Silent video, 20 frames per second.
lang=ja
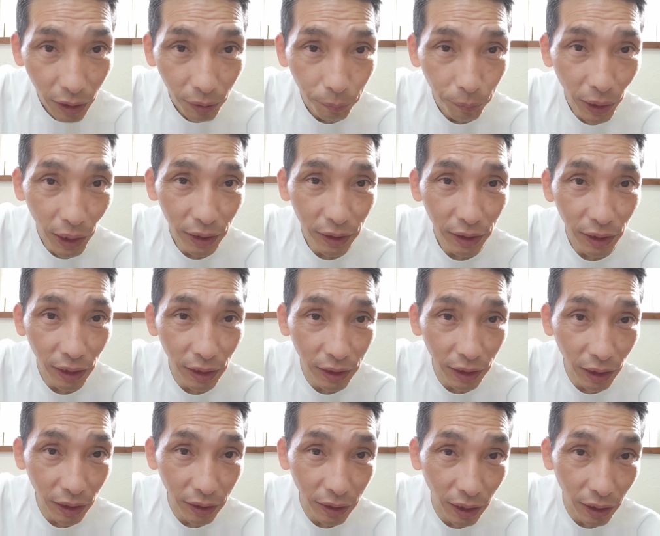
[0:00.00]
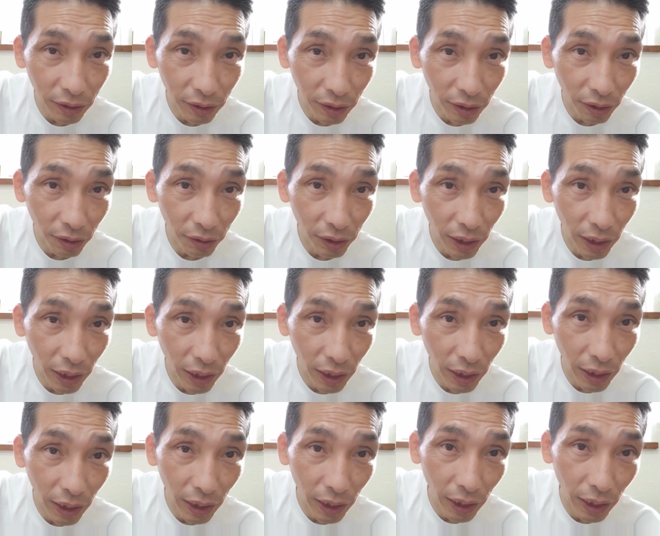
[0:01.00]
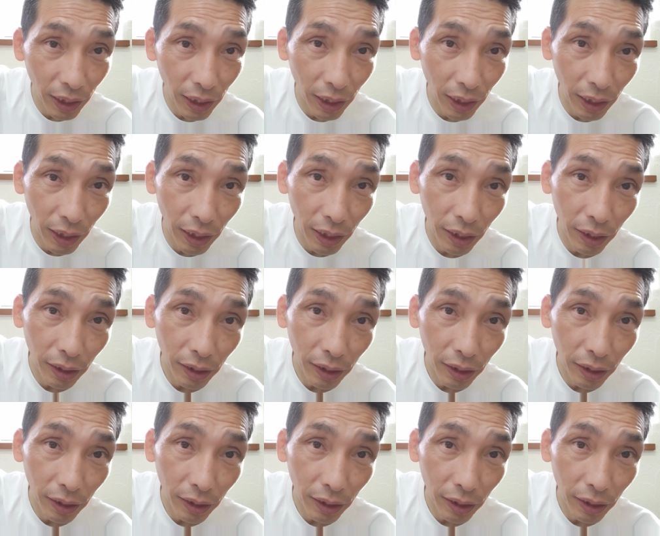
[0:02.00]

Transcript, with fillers: バンされちゃったんだよね。